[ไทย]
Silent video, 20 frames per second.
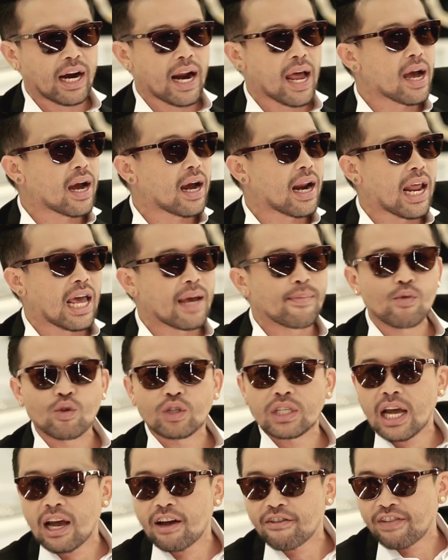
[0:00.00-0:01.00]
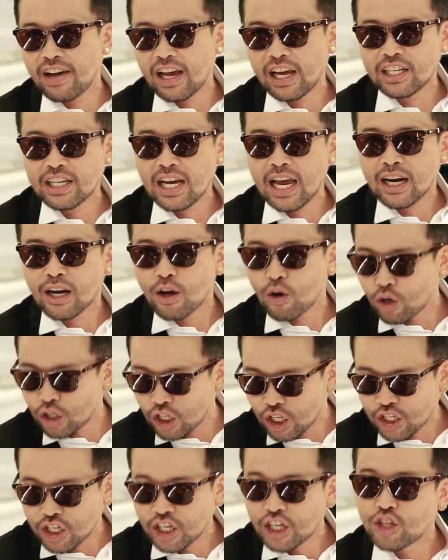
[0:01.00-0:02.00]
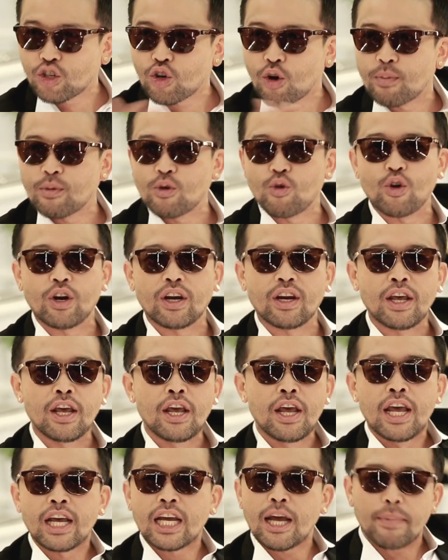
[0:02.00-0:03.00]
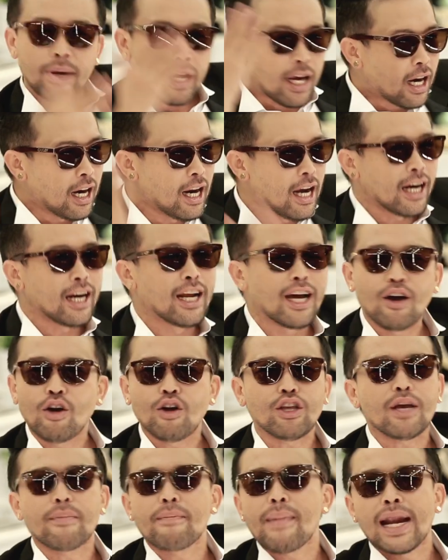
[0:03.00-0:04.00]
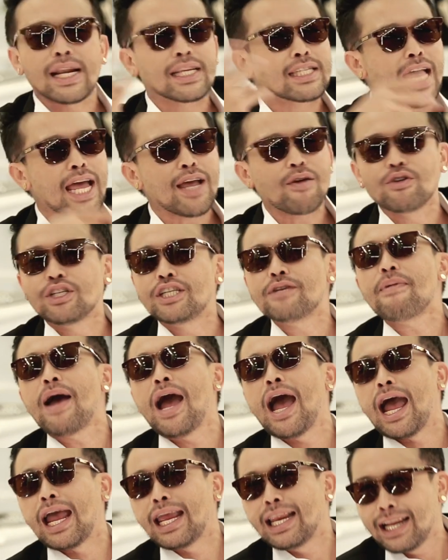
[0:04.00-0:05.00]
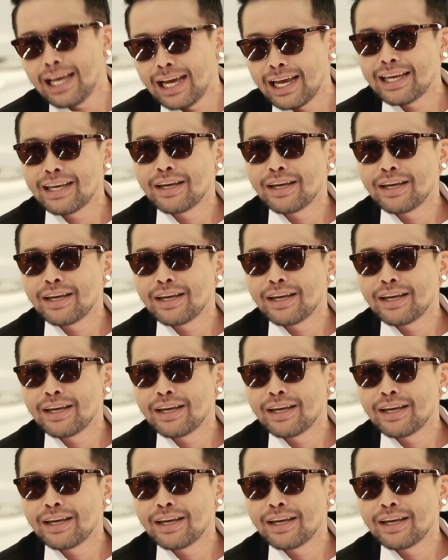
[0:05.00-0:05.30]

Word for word: ที่คลั่งไคล้บูชาแฟชั่นเขาก็จะชื่นชมคุณ กับอีกครึ่งหนึ่งเขาก็จะหมั่นไส้คุณเล